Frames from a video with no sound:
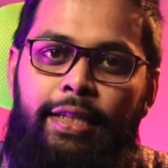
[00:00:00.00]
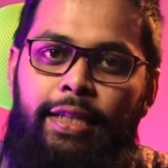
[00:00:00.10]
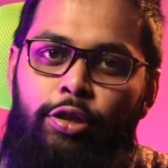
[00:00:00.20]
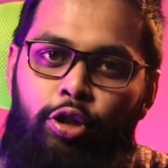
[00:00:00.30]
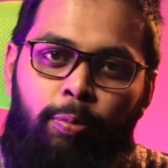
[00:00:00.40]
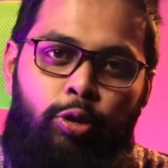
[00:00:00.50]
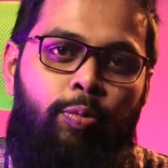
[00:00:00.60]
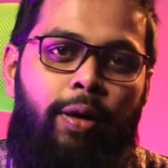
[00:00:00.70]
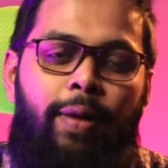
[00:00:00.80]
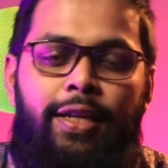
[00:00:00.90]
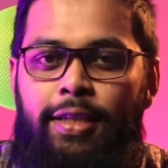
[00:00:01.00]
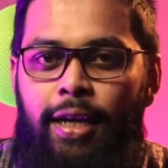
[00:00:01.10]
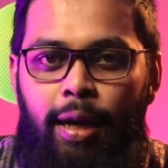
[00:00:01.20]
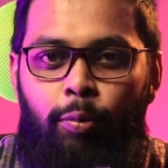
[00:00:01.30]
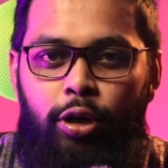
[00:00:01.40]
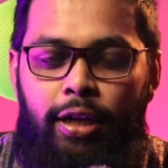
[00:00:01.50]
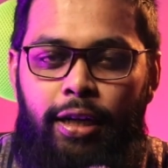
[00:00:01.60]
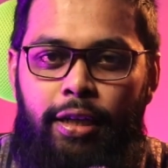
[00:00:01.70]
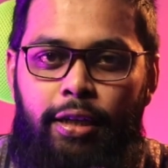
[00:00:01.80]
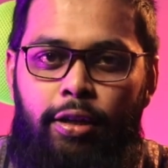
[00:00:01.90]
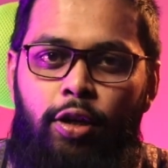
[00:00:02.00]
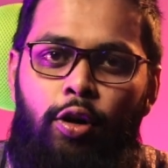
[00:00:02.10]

তিনি সবসময় মাশাল্লাহ বলেন আর কি